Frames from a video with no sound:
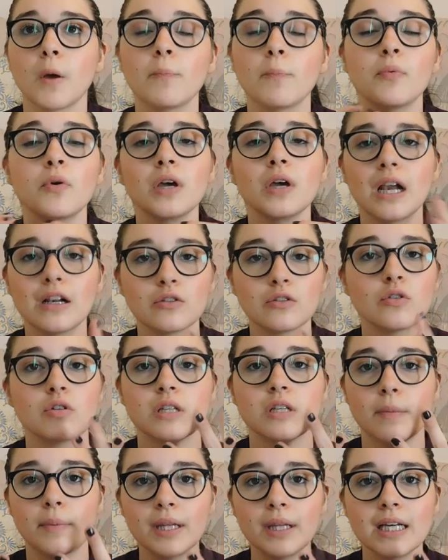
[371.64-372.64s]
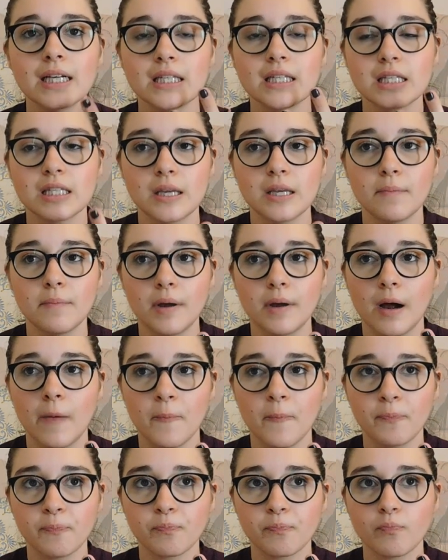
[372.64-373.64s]
più che altro sapete che sembra
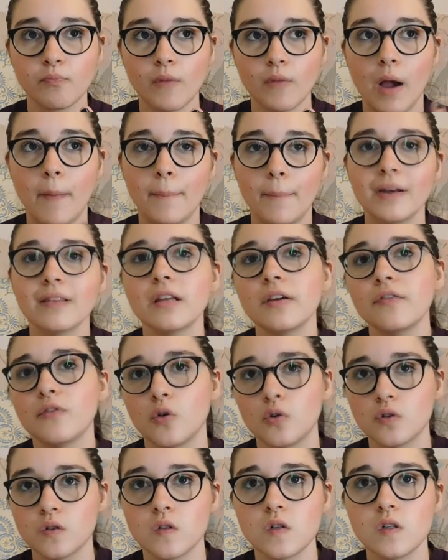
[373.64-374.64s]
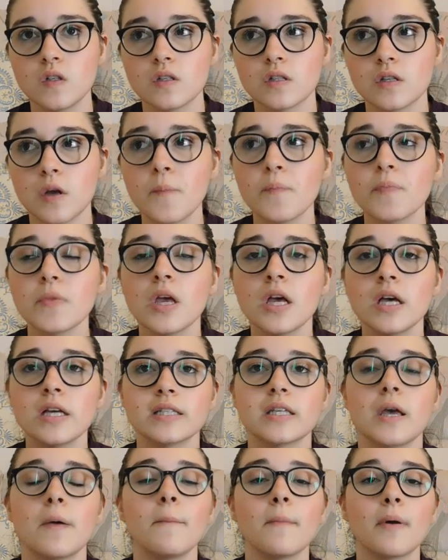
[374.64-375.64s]
a parte Fonsis
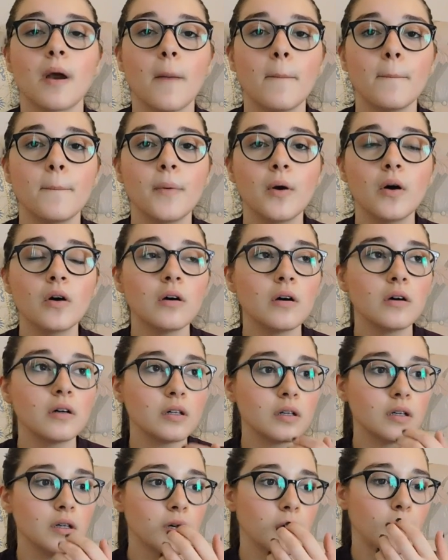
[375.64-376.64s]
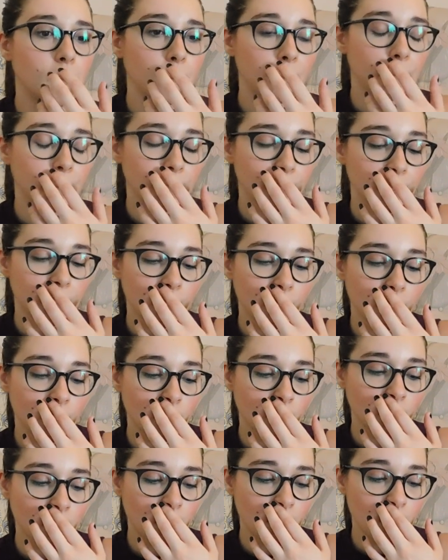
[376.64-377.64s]
sembra un po' um,
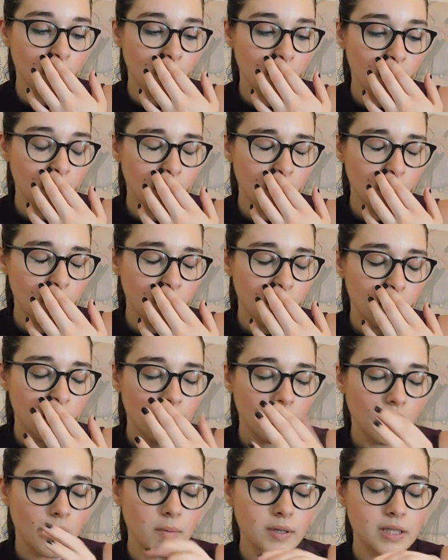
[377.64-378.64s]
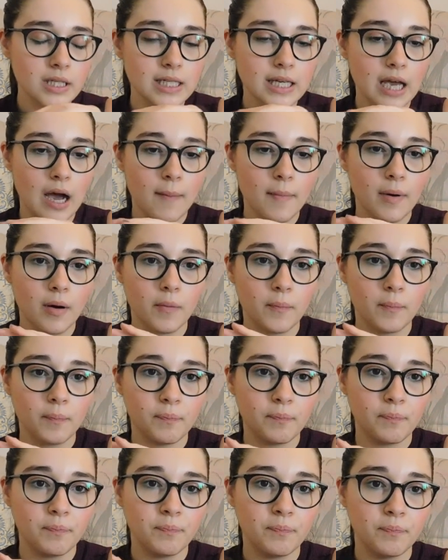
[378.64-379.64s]
come si chiama?
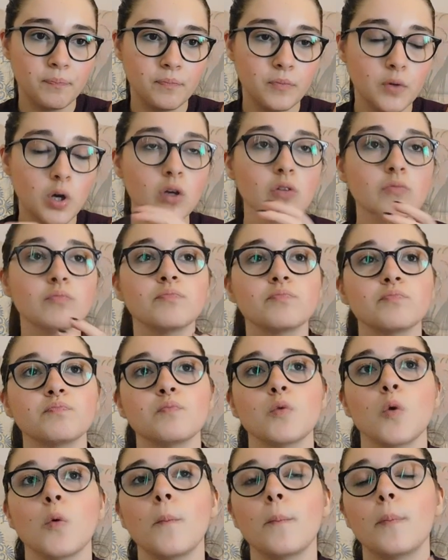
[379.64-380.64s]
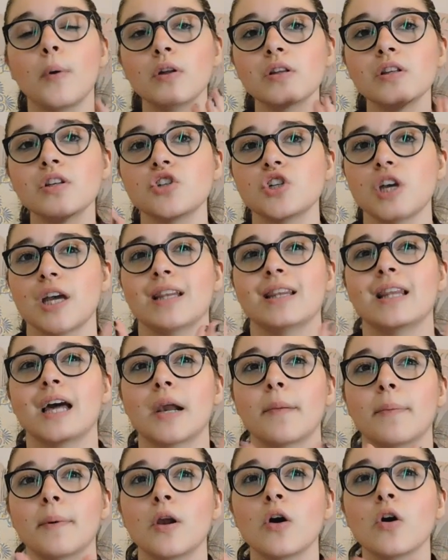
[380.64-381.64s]
Mm, non un po' di
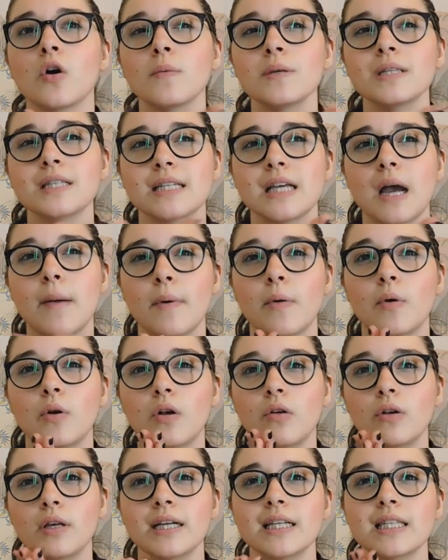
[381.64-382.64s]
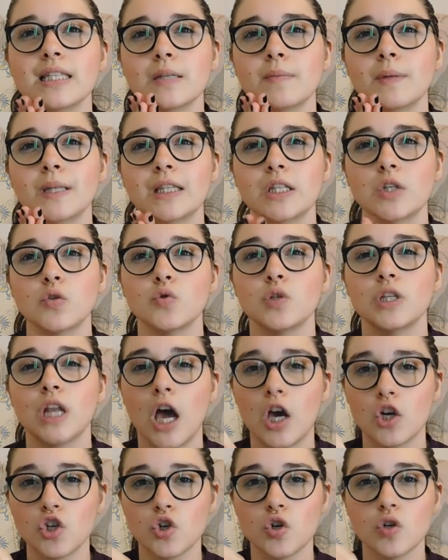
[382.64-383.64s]
cheddar, però come si chiama quello lì che si mette sui
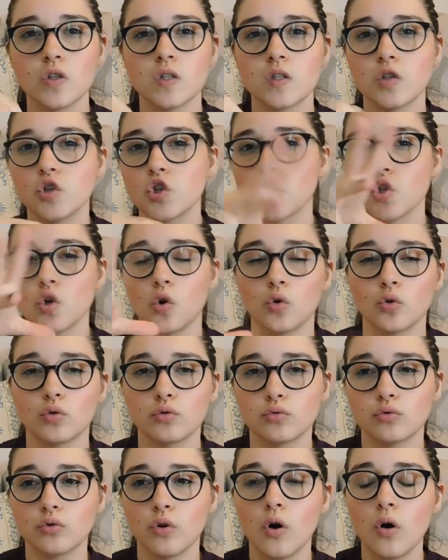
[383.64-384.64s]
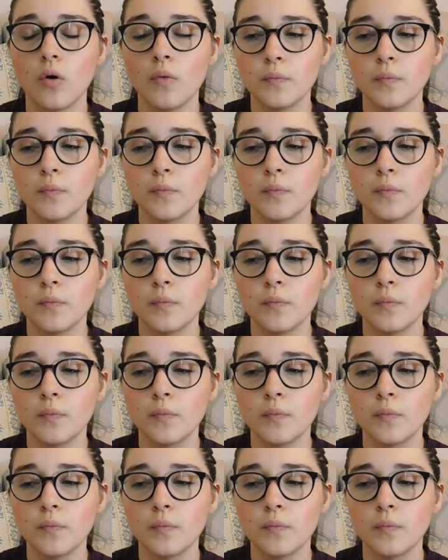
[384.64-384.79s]
nachos sciolto?